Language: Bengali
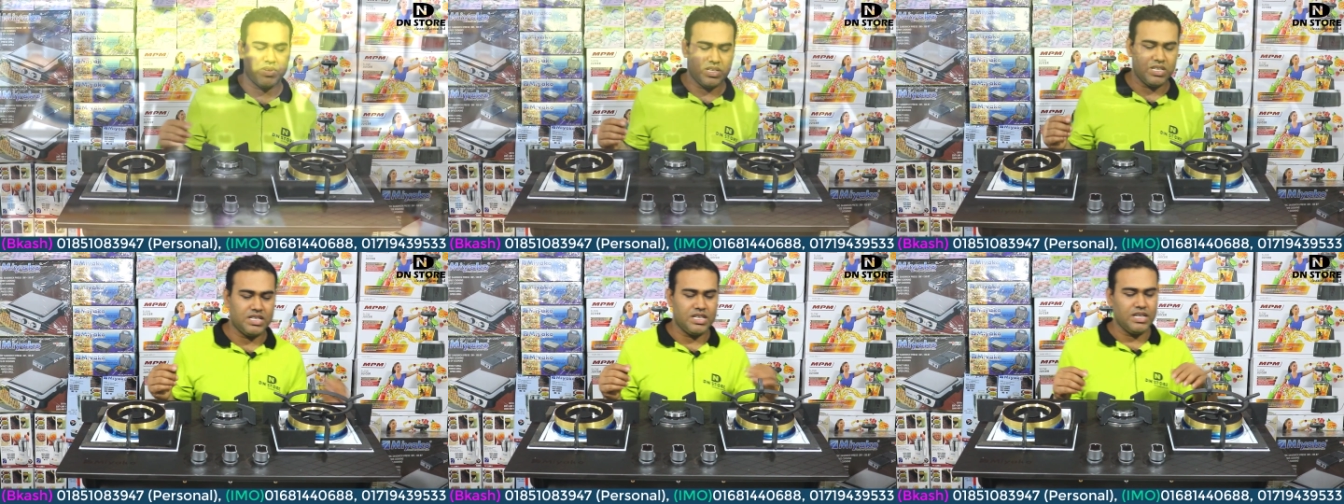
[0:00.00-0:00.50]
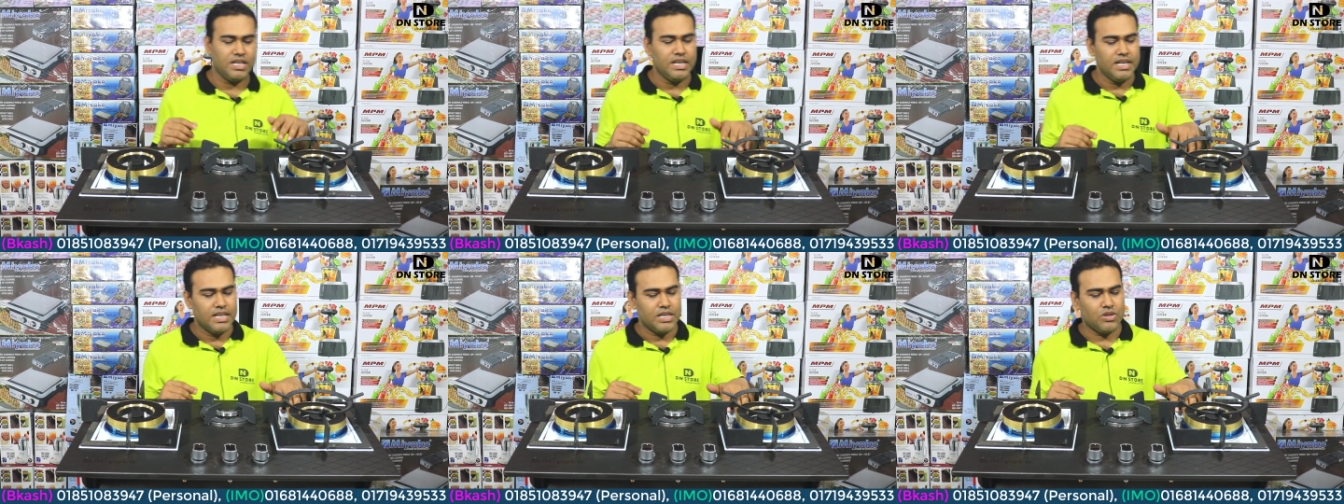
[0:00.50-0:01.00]
আমরা দিচ্ছি
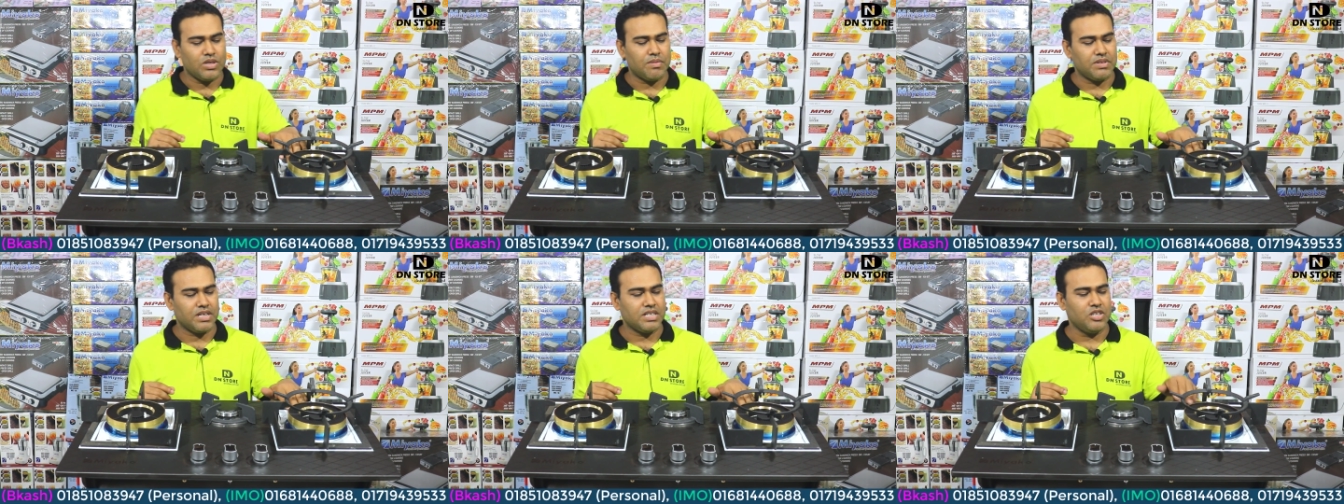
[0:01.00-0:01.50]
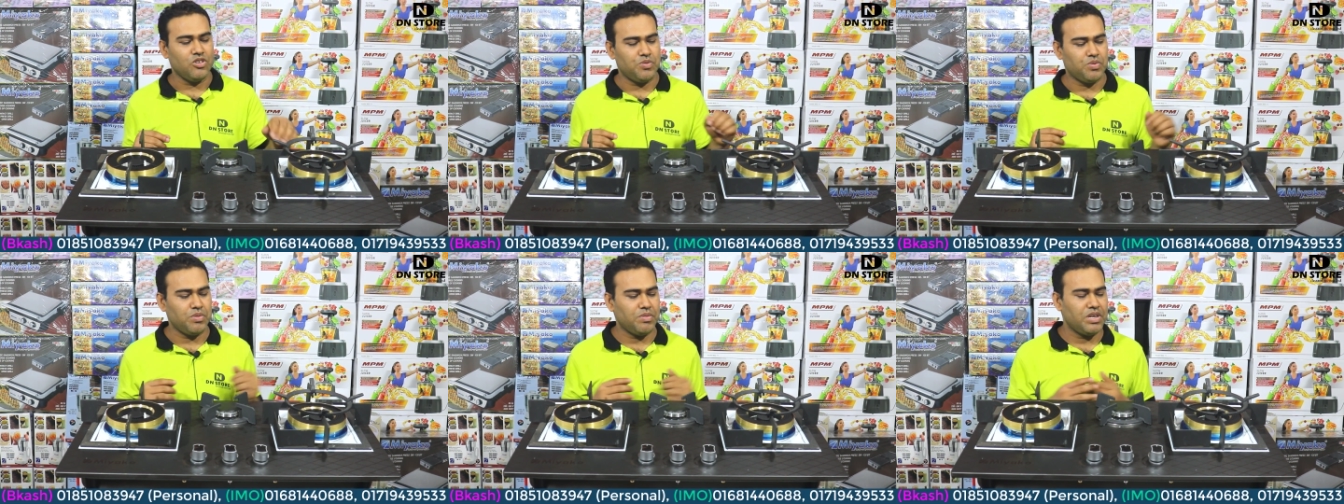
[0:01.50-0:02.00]
যেহেতু আমাদের কাছে হিউজ
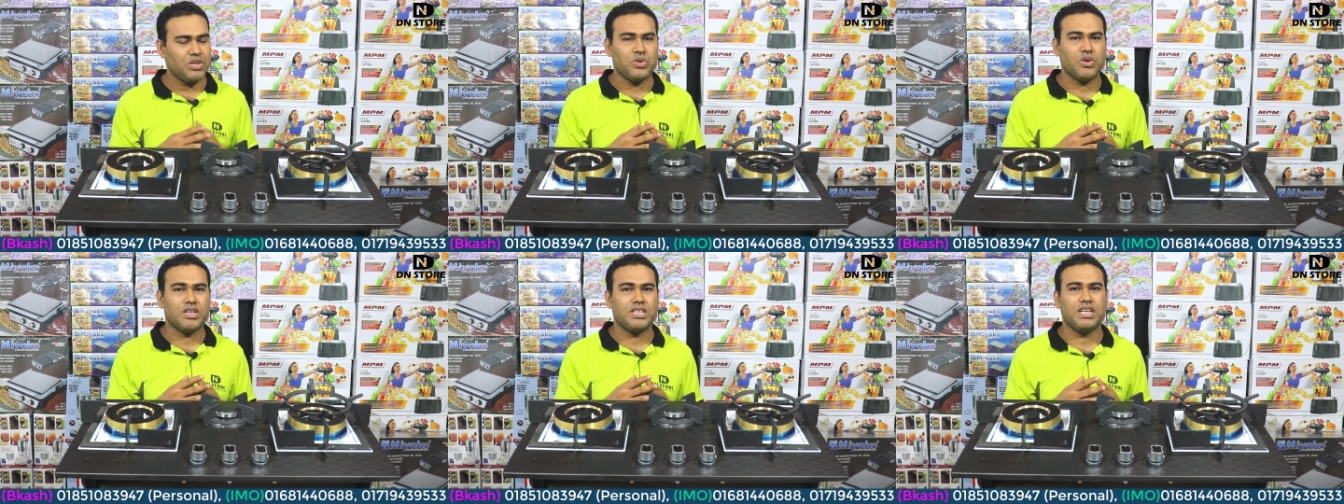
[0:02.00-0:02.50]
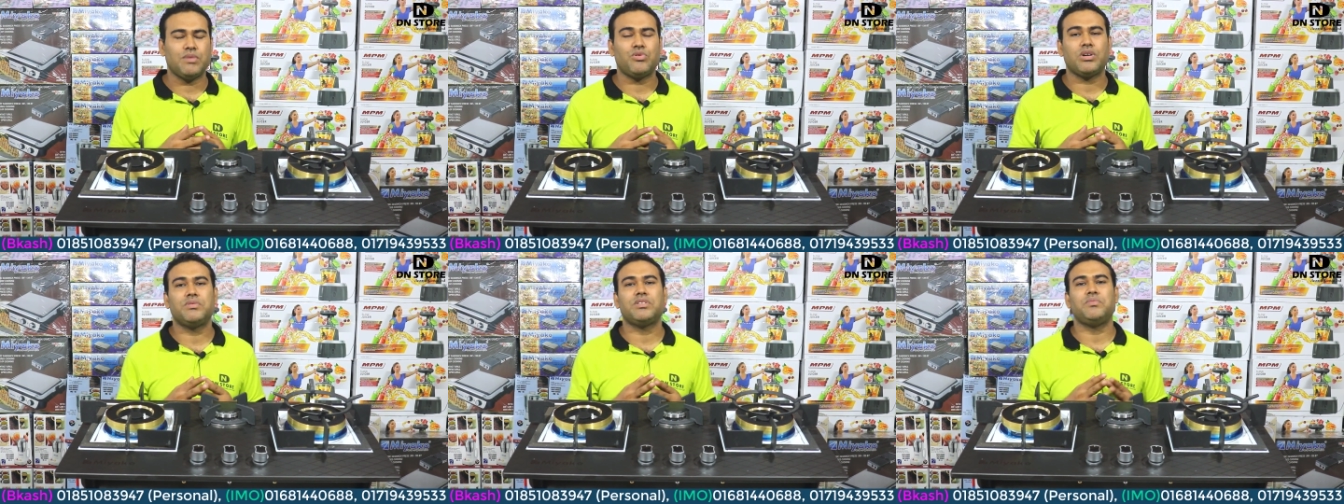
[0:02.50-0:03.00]
পরিমাণ স্টক আছে
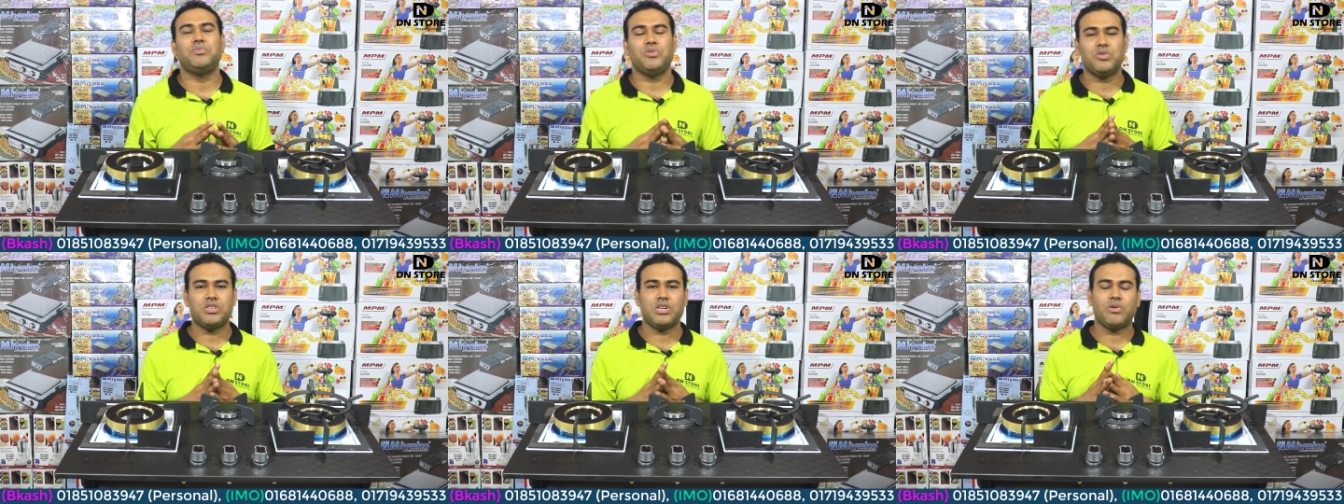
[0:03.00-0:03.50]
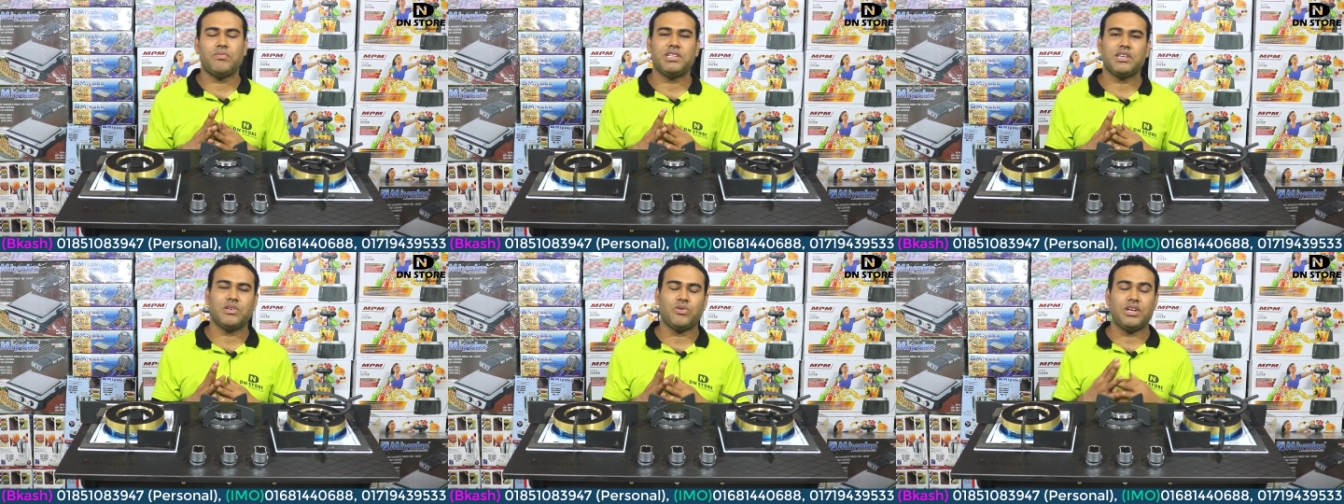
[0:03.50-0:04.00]
এবং আমাদের ভিউয়ার্সরা
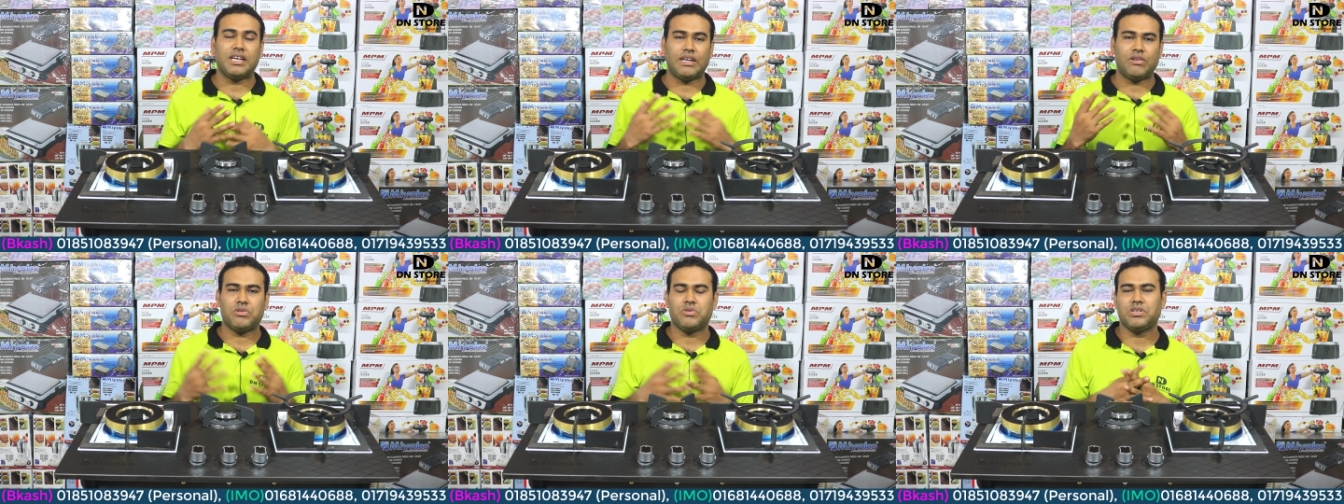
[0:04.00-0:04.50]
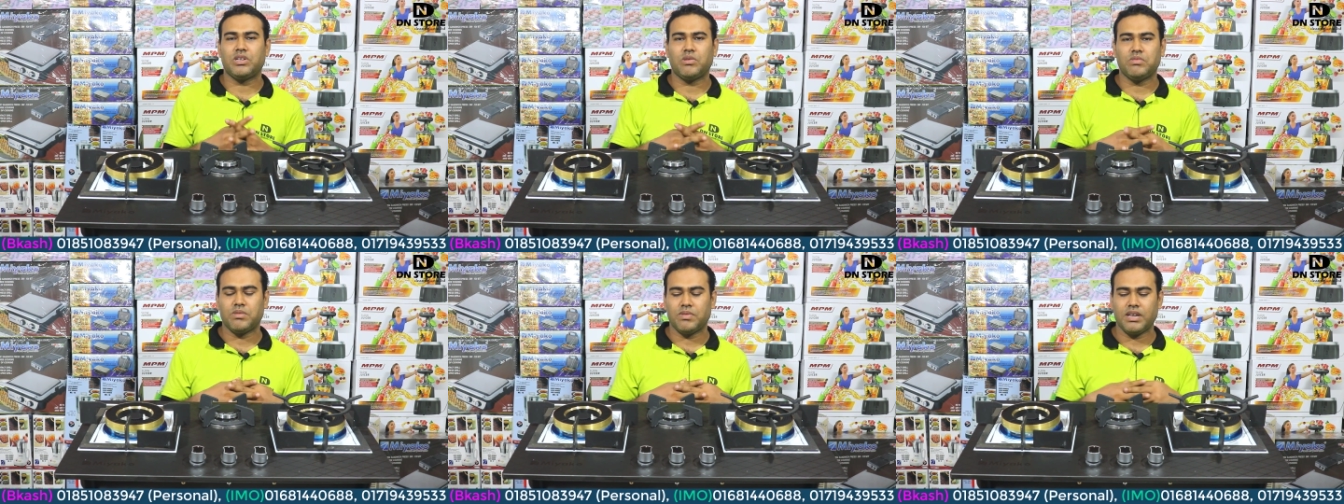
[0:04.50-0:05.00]
আমাদেরকে অনেক রিকোয়েস্ট করেছিলেন আপনার